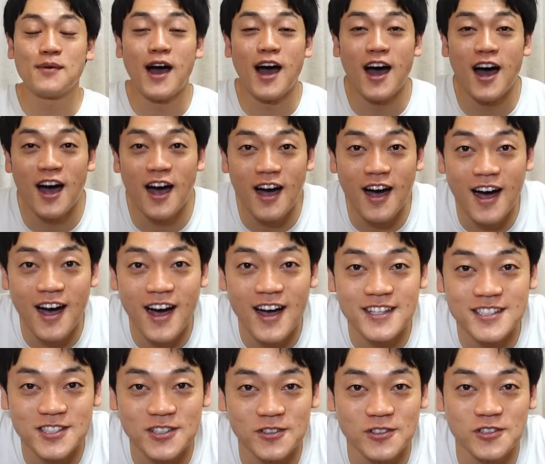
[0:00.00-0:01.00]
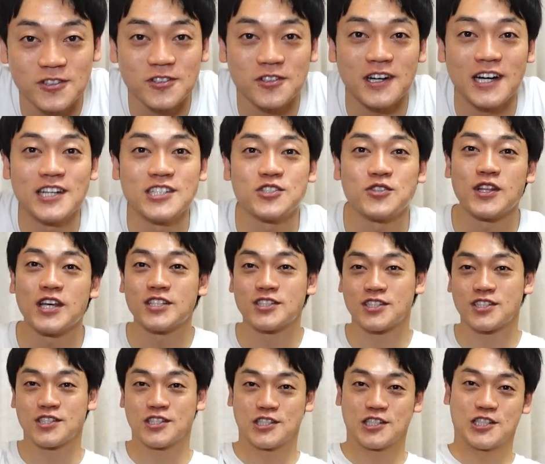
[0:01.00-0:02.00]
ます今日の動画は以上で
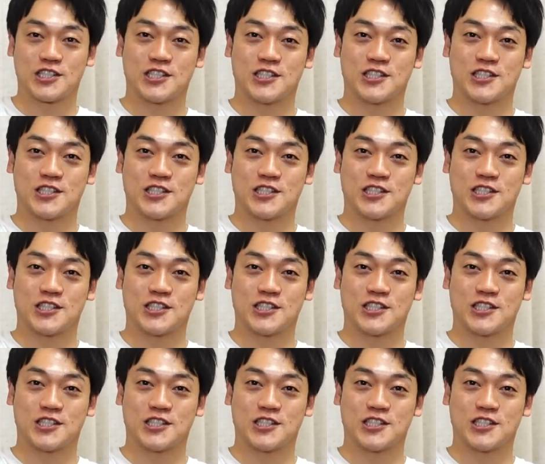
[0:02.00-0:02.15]
す